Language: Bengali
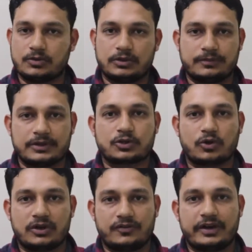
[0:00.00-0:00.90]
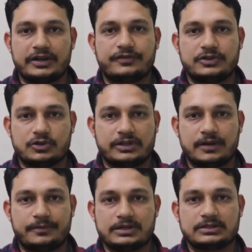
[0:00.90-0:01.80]
উনি বেশ কোয়ালিফাইড
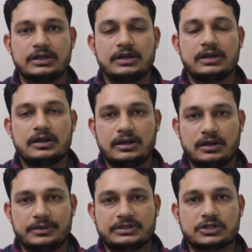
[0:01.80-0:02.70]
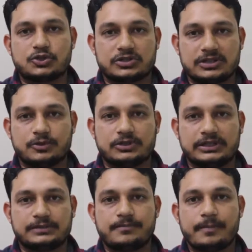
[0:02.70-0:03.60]
ফিজিওথেরাপিস্ট মিস্টার জসিম উদ্দিন